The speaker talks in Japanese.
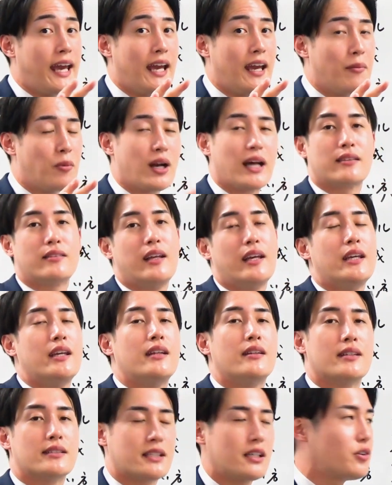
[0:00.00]
えもらってい
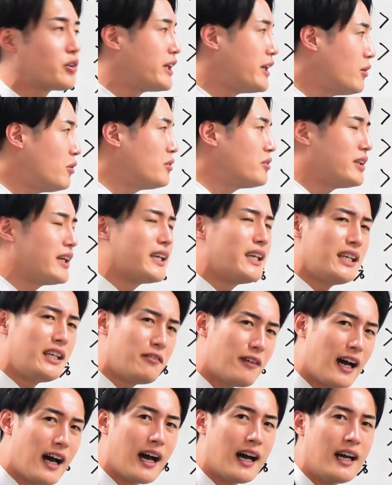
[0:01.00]
いんですけど基本的
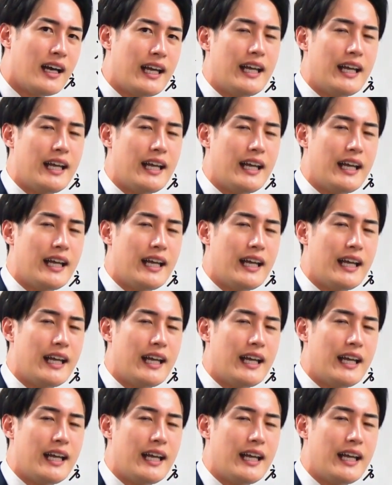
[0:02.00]
には